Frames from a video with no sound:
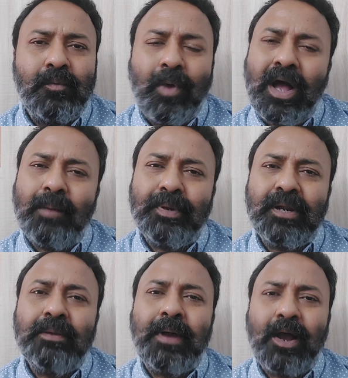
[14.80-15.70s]
वहाँ
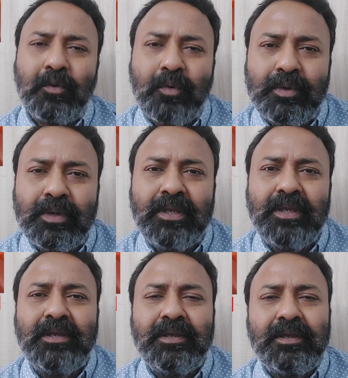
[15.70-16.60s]
पर अभिभावकों
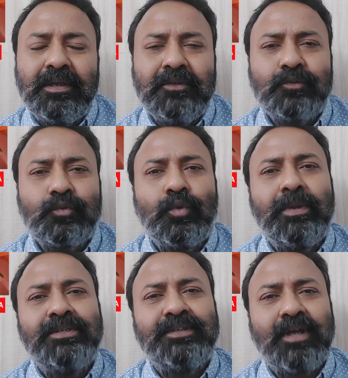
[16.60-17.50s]
ने स्कूल
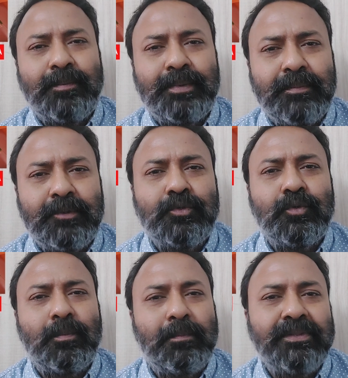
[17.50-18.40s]
भेजना अपने बच्चों
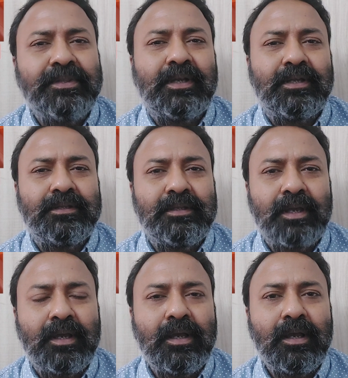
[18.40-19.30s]
को बंद कर
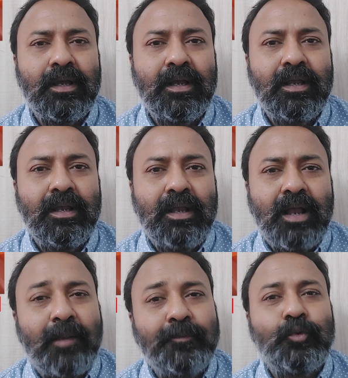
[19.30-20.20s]
दिया
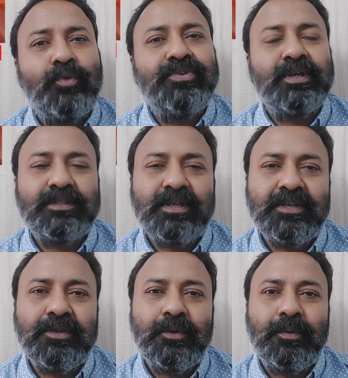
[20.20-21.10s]
आप सोच सकते
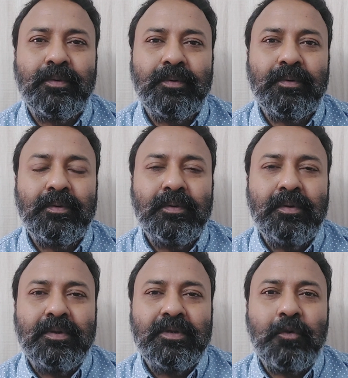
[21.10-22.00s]
हैं क्यों
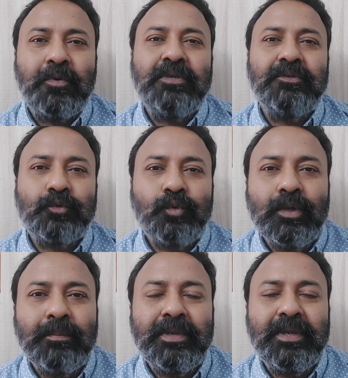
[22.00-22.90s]
क्योंकि
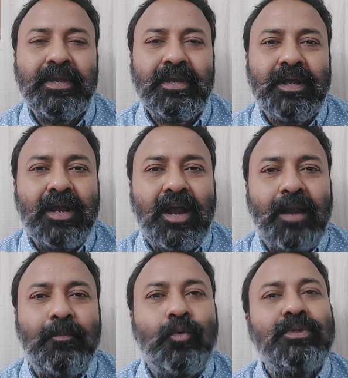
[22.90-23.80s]
स्कूल में
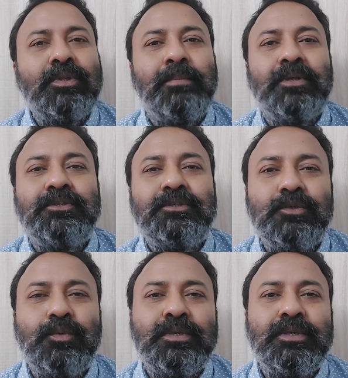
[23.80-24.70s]
अबोध
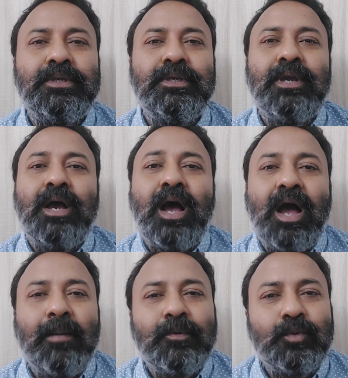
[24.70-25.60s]
बच्चियों की
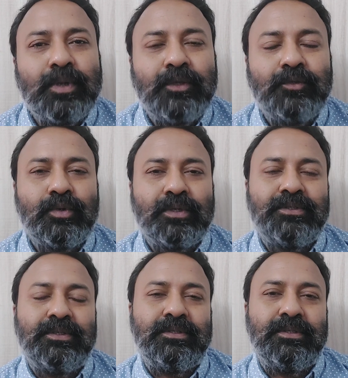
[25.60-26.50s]
आबरू नहीं
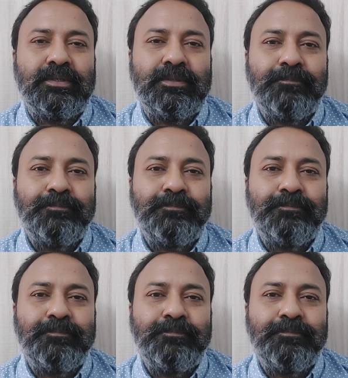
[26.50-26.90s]
सुरक्षित थी